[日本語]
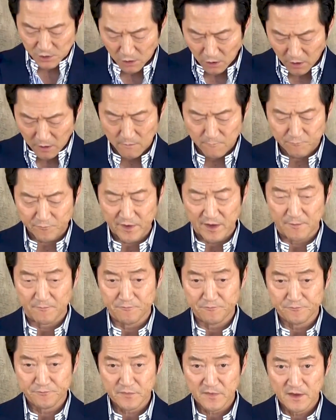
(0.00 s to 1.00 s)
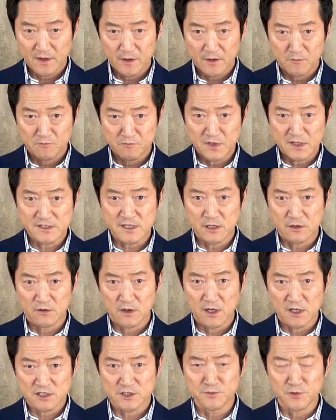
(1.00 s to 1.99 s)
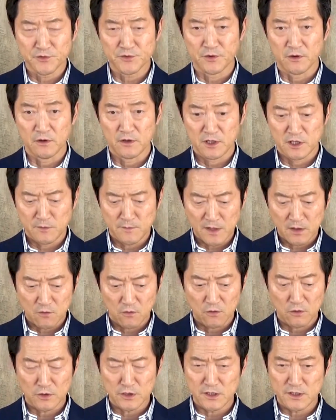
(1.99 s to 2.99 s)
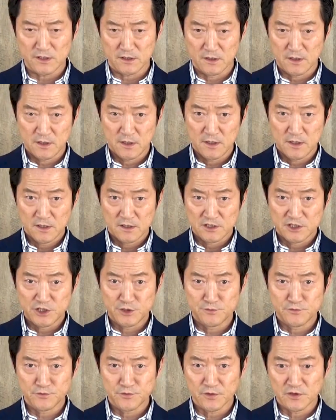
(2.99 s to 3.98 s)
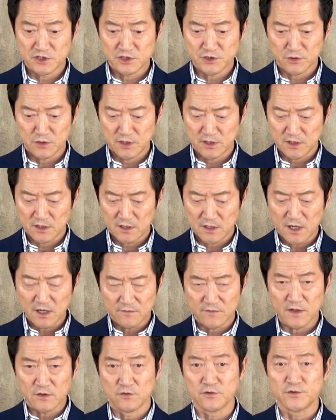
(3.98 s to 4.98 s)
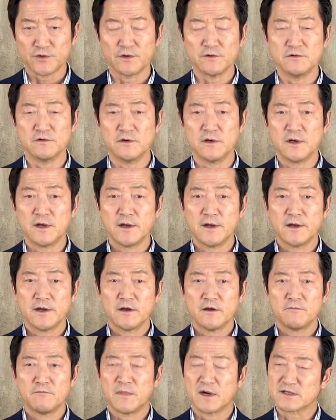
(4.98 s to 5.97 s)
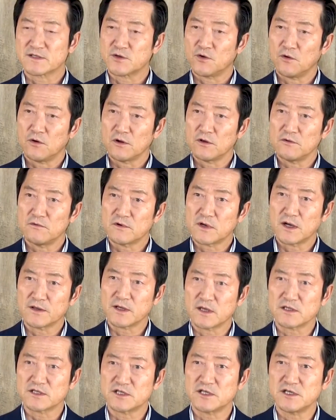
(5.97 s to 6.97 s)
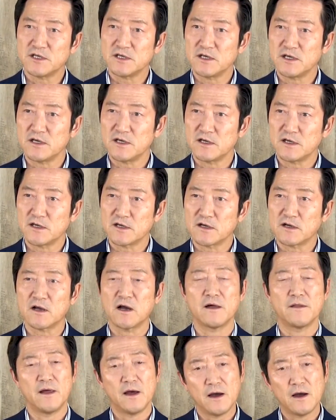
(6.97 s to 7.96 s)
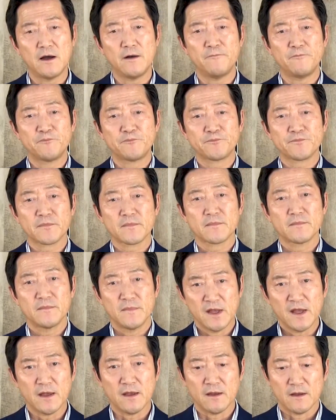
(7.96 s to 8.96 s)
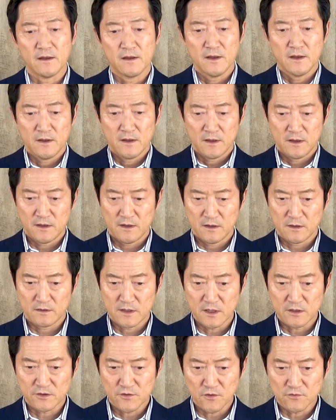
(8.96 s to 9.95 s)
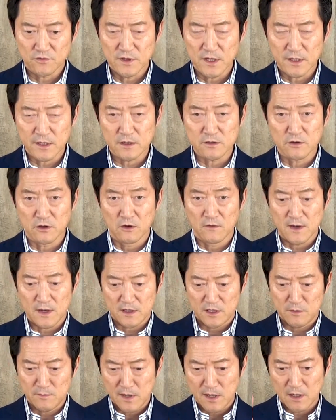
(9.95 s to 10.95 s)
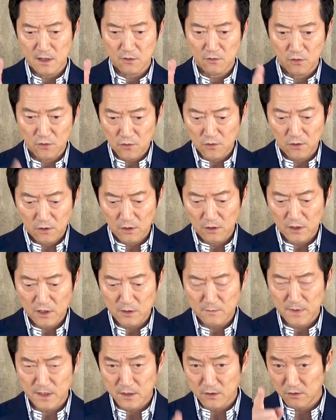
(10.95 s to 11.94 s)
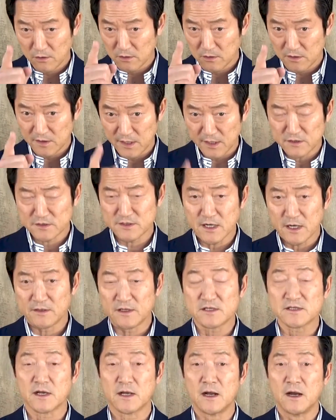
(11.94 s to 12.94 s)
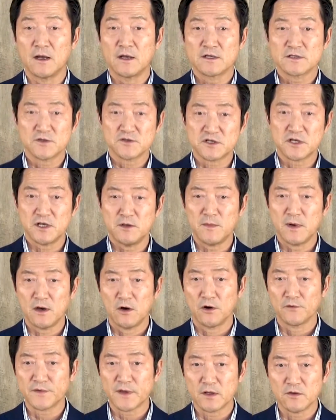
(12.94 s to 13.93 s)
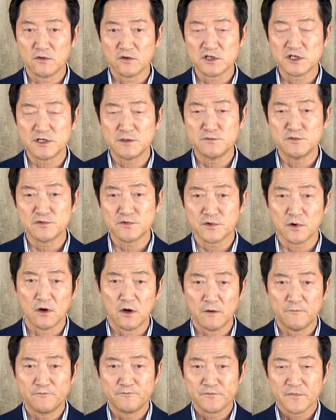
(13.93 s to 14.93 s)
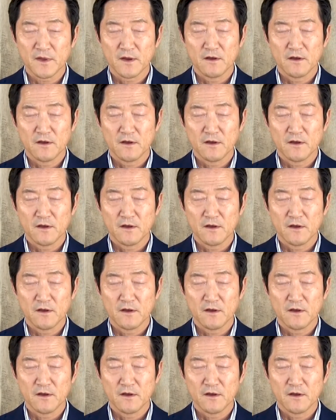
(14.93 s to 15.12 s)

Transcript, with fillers: トーンって、皆さんの足元、今ここに自分と一緒に帰ってくるという、まあ、そういう形かな。ねえー、結局やれるのは今、ここ、今の現在ですから。そして今を楽しむと、